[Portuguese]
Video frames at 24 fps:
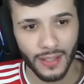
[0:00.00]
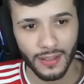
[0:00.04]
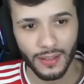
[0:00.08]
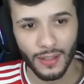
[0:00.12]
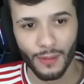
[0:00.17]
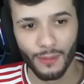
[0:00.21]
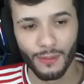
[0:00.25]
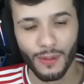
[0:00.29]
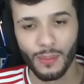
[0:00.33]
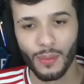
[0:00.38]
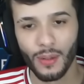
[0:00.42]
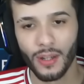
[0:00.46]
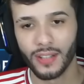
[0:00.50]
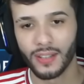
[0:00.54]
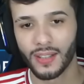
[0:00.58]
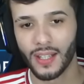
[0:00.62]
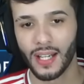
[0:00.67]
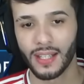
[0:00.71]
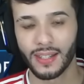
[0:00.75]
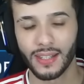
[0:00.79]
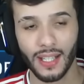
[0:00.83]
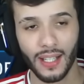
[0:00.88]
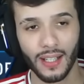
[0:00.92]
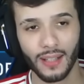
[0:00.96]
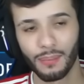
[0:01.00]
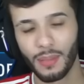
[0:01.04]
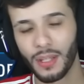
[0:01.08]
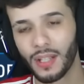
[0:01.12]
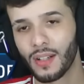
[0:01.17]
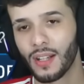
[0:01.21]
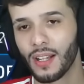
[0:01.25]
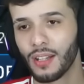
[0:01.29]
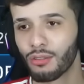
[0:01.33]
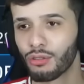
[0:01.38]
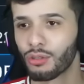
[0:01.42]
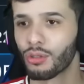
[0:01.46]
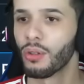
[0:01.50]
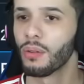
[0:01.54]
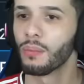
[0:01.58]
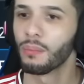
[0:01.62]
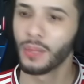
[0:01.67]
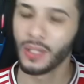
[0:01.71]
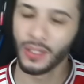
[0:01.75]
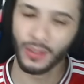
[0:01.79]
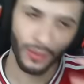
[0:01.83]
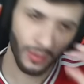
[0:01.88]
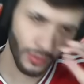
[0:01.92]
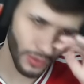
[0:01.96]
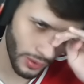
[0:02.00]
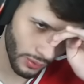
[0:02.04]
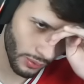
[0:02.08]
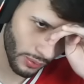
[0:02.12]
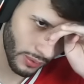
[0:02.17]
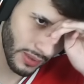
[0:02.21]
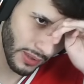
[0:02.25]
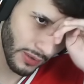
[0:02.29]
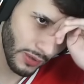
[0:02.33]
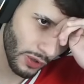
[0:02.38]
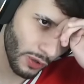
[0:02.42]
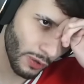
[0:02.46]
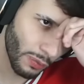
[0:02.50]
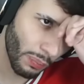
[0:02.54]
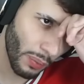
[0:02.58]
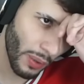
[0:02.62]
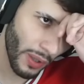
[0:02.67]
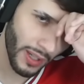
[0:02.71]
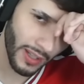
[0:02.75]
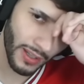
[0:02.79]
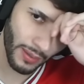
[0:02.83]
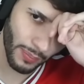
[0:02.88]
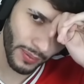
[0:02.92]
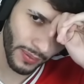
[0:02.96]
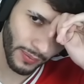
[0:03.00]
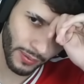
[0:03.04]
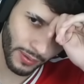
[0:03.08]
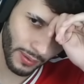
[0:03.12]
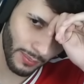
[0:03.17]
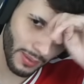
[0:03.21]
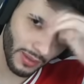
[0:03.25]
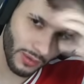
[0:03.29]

Então vamos resgatar. Mano, é só. Mano, eu já tô dando spoiler pra vocês.